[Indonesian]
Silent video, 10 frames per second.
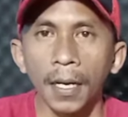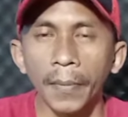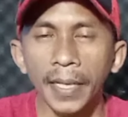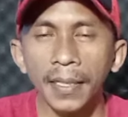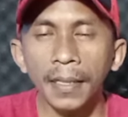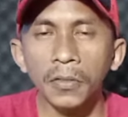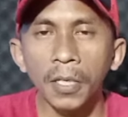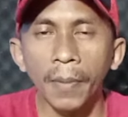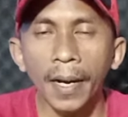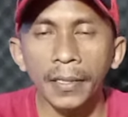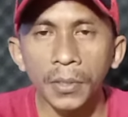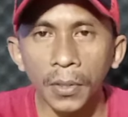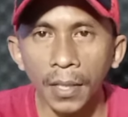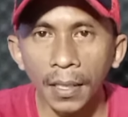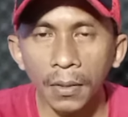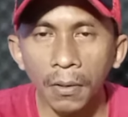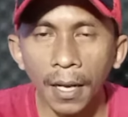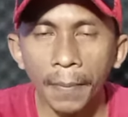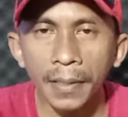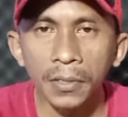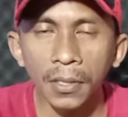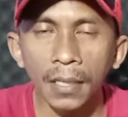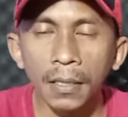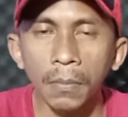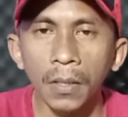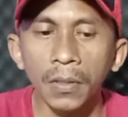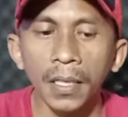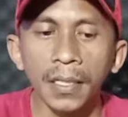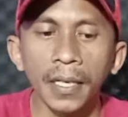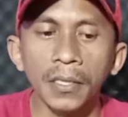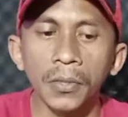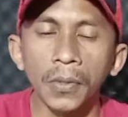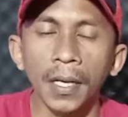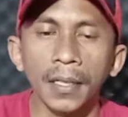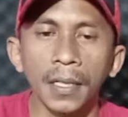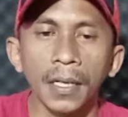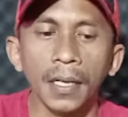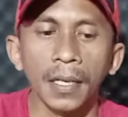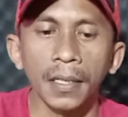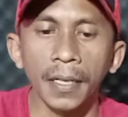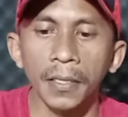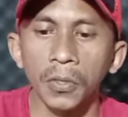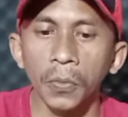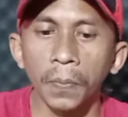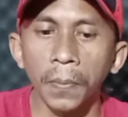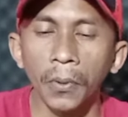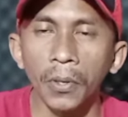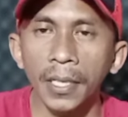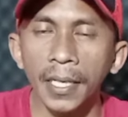Kemarin kita sudah bahas joran kolaman, joran terbaru dari Getsu. Ada Getsu Pro